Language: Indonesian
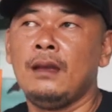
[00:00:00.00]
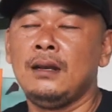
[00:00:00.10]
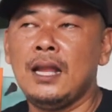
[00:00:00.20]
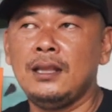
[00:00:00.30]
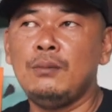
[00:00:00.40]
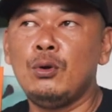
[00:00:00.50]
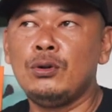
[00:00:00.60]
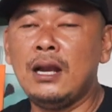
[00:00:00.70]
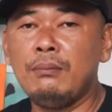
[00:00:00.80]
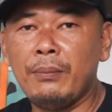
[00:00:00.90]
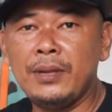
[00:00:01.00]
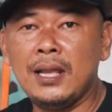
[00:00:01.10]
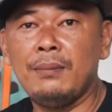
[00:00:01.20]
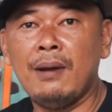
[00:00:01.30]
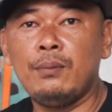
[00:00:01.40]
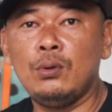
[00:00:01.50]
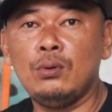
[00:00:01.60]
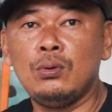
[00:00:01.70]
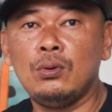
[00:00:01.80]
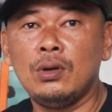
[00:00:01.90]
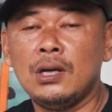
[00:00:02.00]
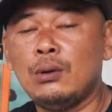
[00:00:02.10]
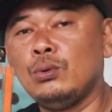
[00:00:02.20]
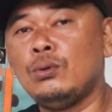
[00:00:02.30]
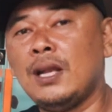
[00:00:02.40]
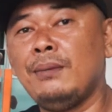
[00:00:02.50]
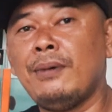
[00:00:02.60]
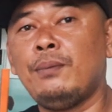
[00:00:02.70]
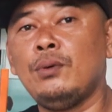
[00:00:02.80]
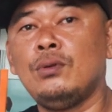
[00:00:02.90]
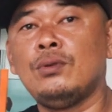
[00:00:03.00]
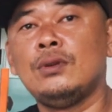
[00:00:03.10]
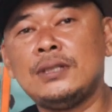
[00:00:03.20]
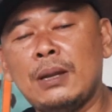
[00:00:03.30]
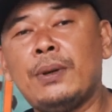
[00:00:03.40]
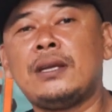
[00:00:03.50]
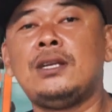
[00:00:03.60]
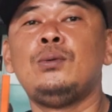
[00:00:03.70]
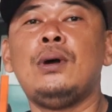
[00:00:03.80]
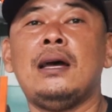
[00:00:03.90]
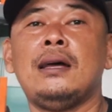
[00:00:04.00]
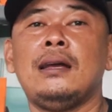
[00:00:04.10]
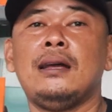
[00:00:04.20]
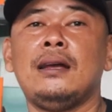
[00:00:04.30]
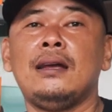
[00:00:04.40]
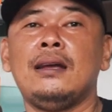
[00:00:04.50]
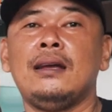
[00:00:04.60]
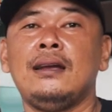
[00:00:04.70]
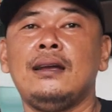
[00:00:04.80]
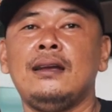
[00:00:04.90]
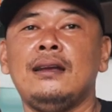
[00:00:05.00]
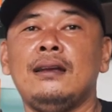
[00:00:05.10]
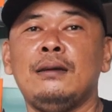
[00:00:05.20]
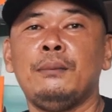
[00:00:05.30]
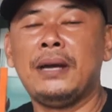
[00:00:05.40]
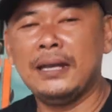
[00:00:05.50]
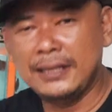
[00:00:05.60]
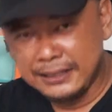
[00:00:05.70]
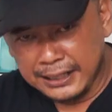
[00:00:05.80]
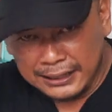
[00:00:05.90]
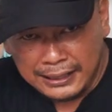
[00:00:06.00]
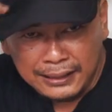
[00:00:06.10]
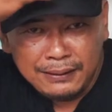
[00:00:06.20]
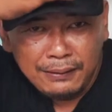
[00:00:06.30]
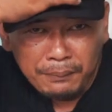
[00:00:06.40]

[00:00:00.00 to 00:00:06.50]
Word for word: Nanti modal umpamanya 50, keuntungan 50 saya bagi dua. mm Makanya dikatakan